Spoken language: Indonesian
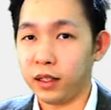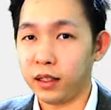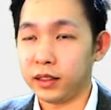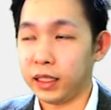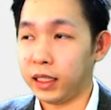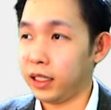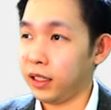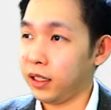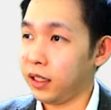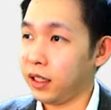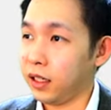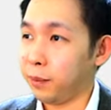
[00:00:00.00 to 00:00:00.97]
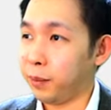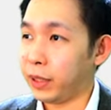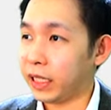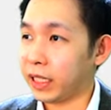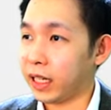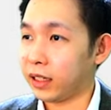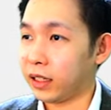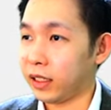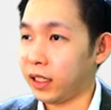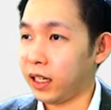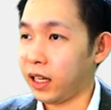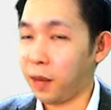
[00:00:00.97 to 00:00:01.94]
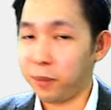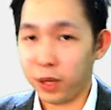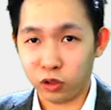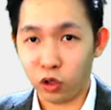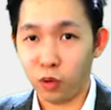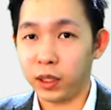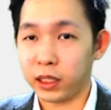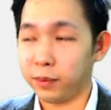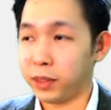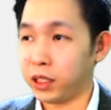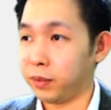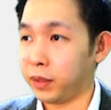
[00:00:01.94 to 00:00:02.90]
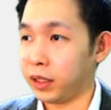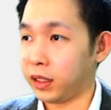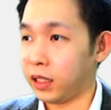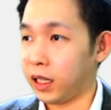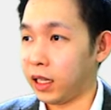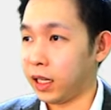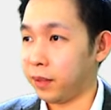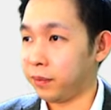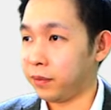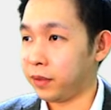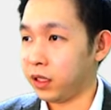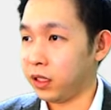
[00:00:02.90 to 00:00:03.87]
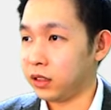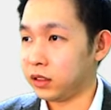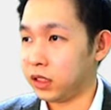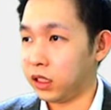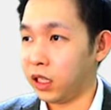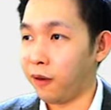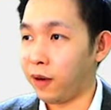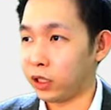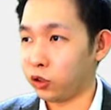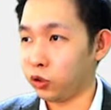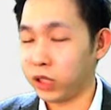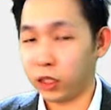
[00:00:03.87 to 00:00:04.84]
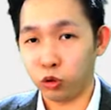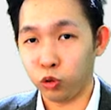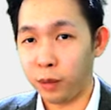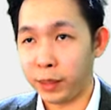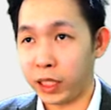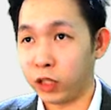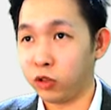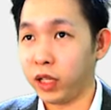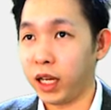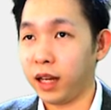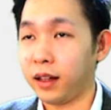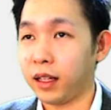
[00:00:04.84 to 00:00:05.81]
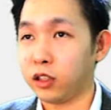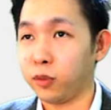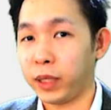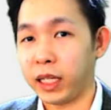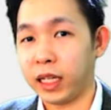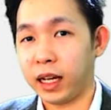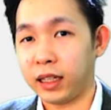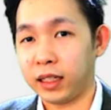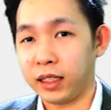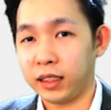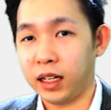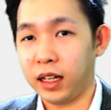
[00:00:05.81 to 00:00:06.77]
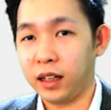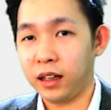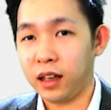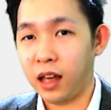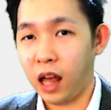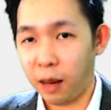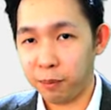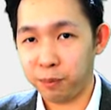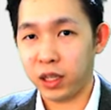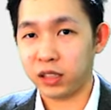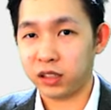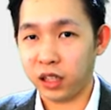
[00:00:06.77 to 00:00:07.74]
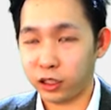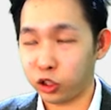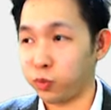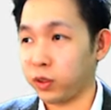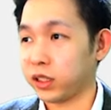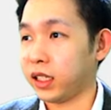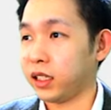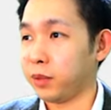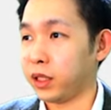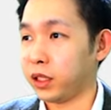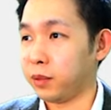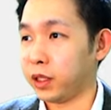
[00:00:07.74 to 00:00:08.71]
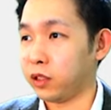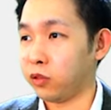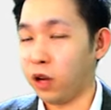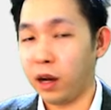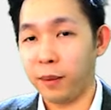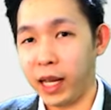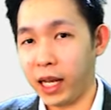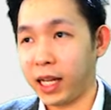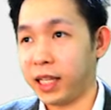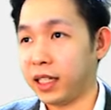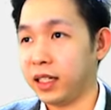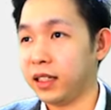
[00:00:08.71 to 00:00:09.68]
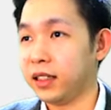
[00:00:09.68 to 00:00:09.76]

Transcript: Jadi peningkatannya hampir double teman-teman dalam jeda waktu 1-2 minggu ya. Itu peningkatannya hampir 100% teman-teman. Wah, bayangkan ya.